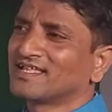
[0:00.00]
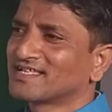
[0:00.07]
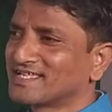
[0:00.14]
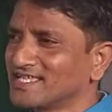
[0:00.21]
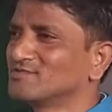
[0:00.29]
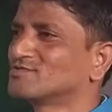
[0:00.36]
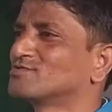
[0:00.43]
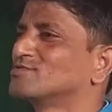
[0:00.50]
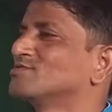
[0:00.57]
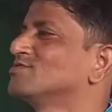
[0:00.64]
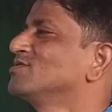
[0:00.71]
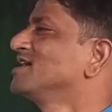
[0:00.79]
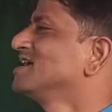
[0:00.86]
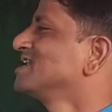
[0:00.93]
কিন্তু
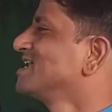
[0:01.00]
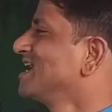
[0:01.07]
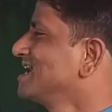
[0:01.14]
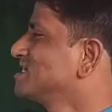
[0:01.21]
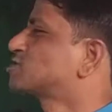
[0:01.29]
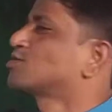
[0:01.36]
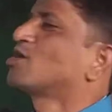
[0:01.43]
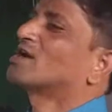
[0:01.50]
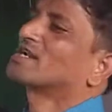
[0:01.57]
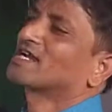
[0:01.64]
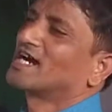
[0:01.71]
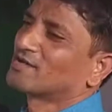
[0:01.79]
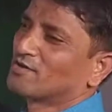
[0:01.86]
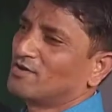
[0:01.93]
এই
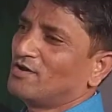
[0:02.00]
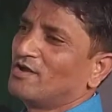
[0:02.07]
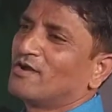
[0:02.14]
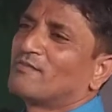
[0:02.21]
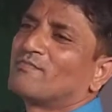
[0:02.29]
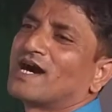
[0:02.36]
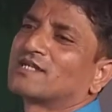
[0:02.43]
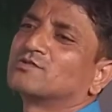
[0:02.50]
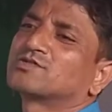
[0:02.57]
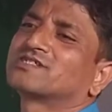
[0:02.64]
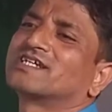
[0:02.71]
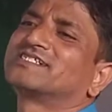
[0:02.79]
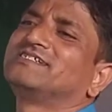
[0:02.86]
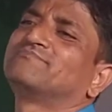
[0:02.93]
সরকারও
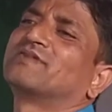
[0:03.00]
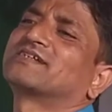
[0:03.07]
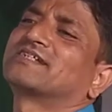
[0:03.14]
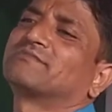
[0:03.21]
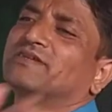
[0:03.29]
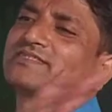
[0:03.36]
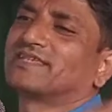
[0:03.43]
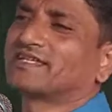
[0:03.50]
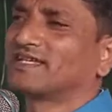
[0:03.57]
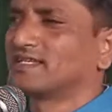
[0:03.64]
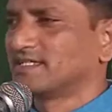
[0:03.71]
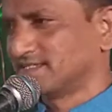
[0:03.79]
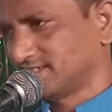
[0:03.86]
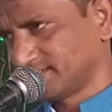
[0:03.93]
মানুষকে টিপে টেপে দেখে
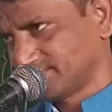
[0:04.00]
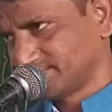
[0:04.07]
লেছে